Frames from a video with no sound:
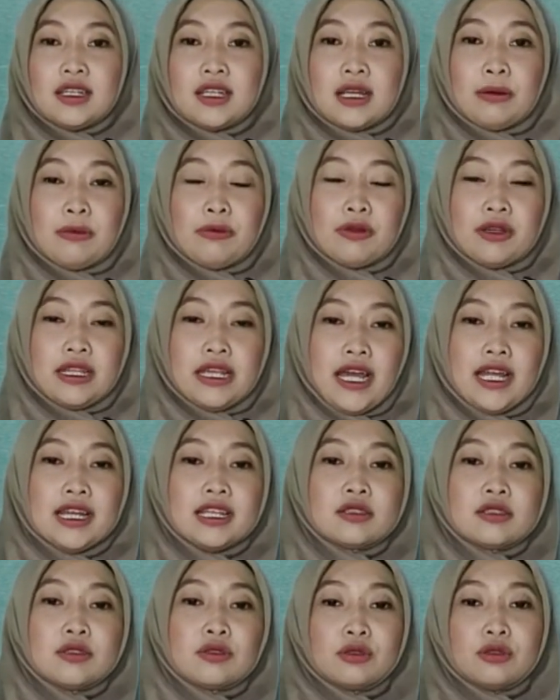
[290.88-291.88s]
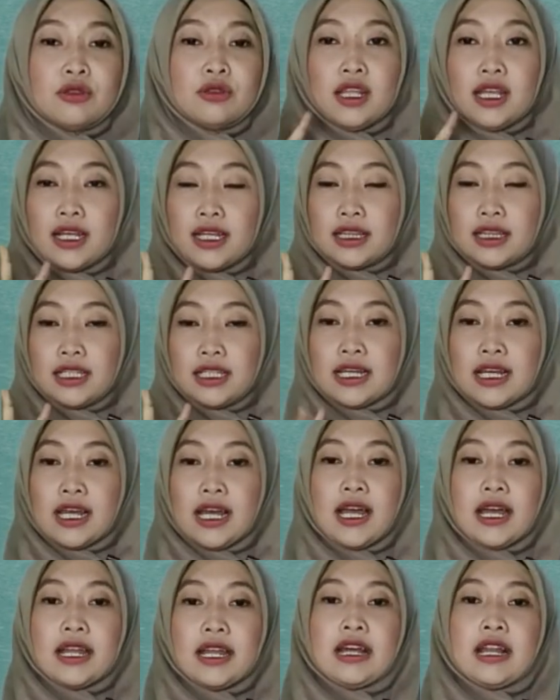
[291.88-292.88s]
Kemudian, struktur yang
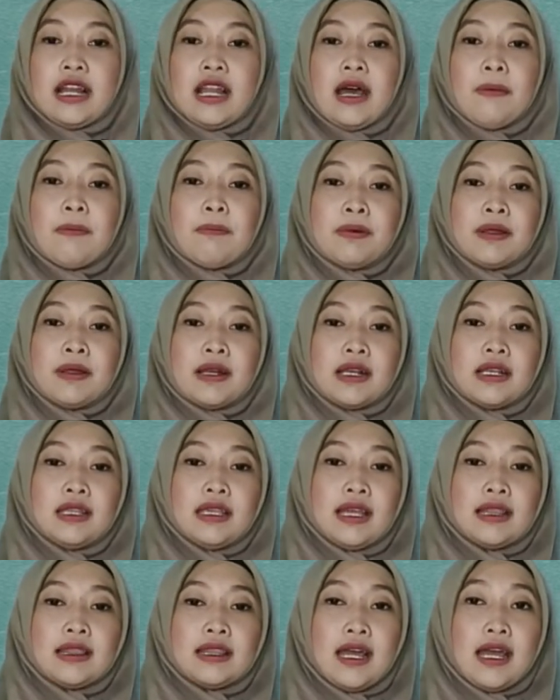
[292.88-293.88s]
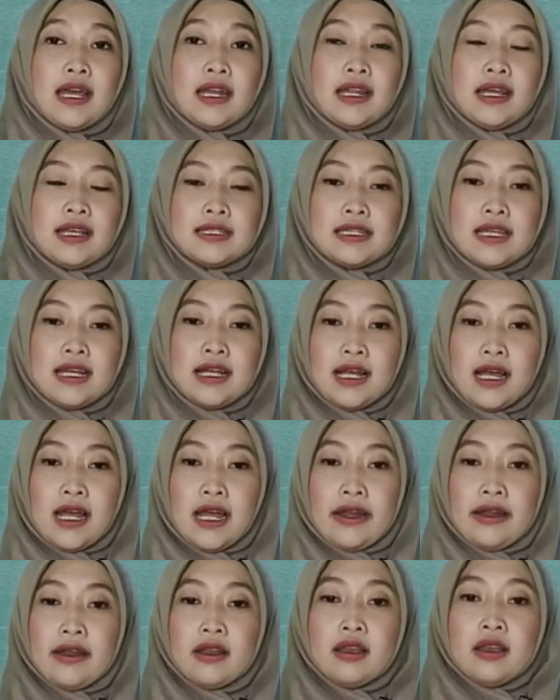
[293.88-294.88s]
ketiga adalah pernyataan
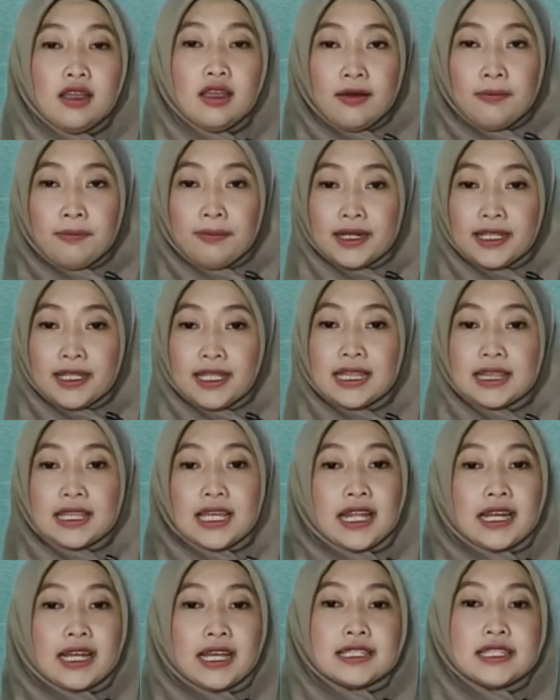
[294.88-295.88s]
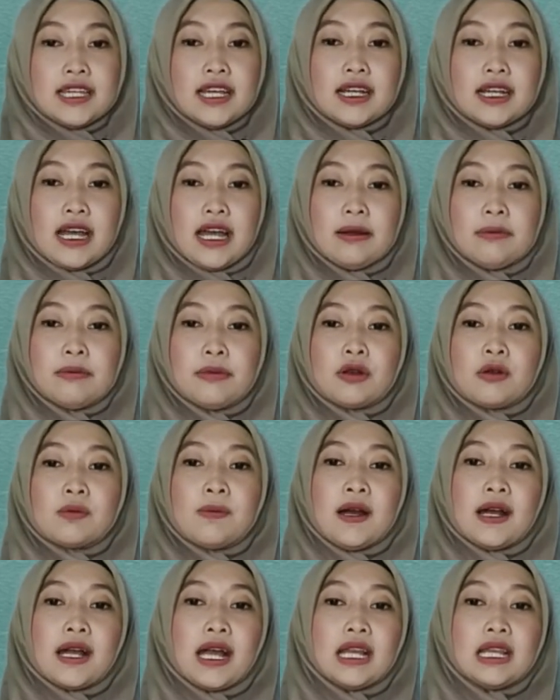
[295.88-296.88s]
ajakan. Pernyataan ajakan
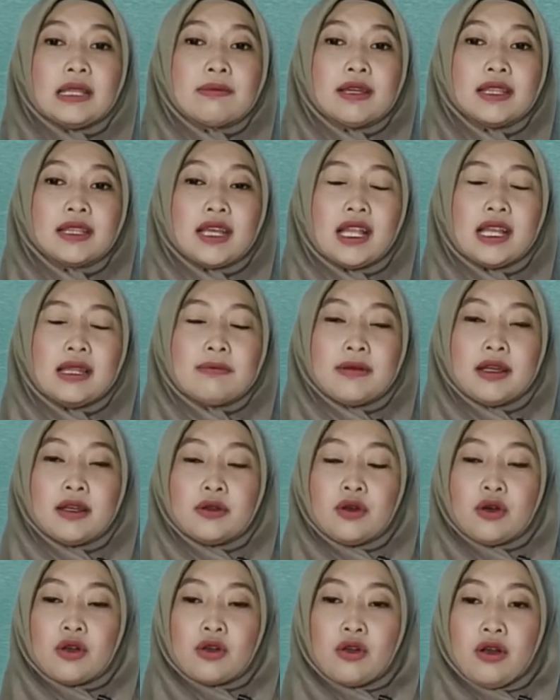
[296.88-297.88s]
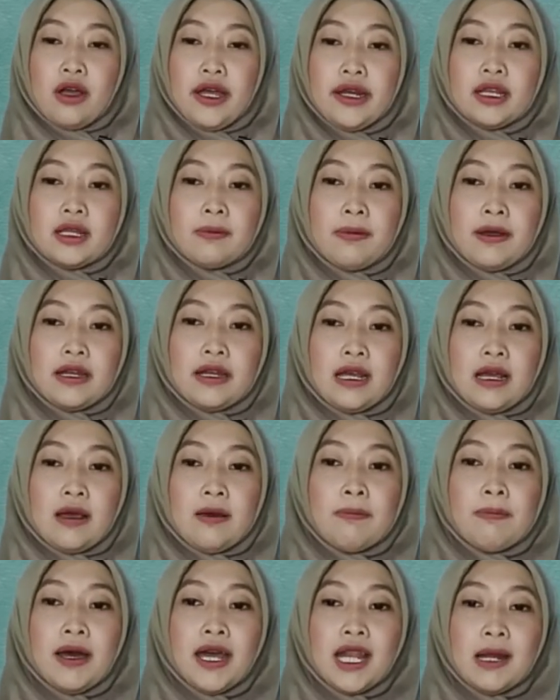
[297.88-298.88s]
berupa kalimat-kalimat dorongan
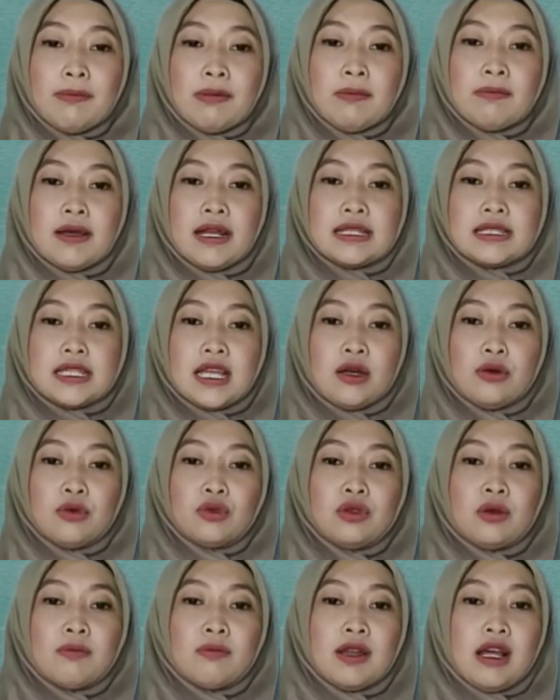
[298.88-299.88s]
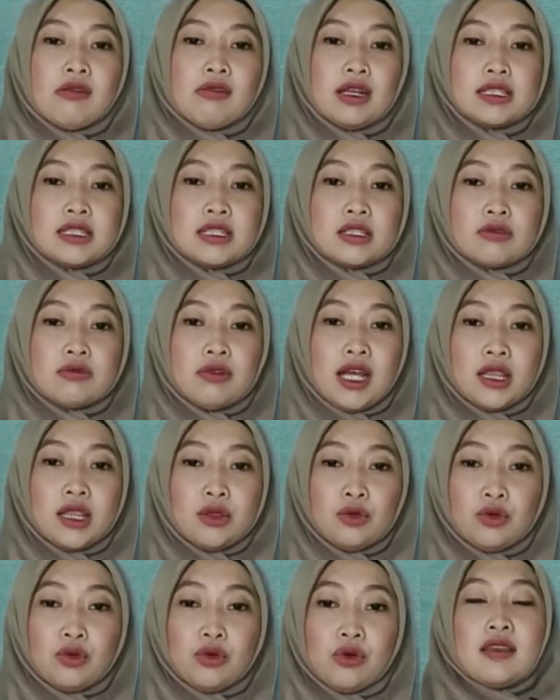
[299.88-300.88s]
kepada para pembaca untuk melakukan
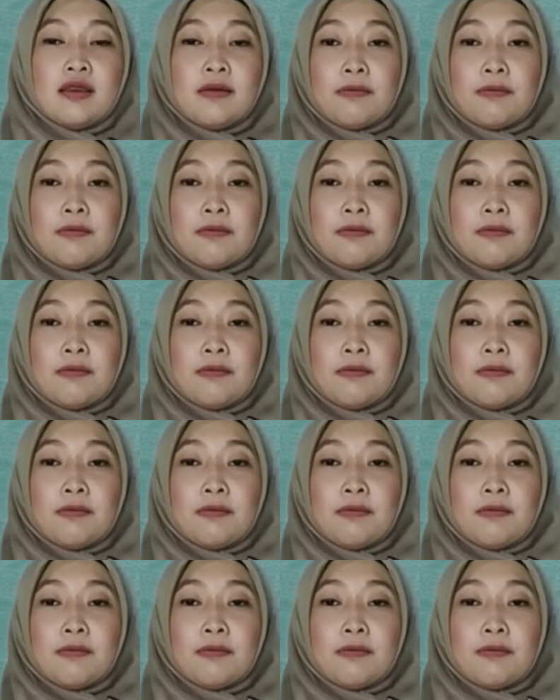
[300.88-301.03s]
sesuatu.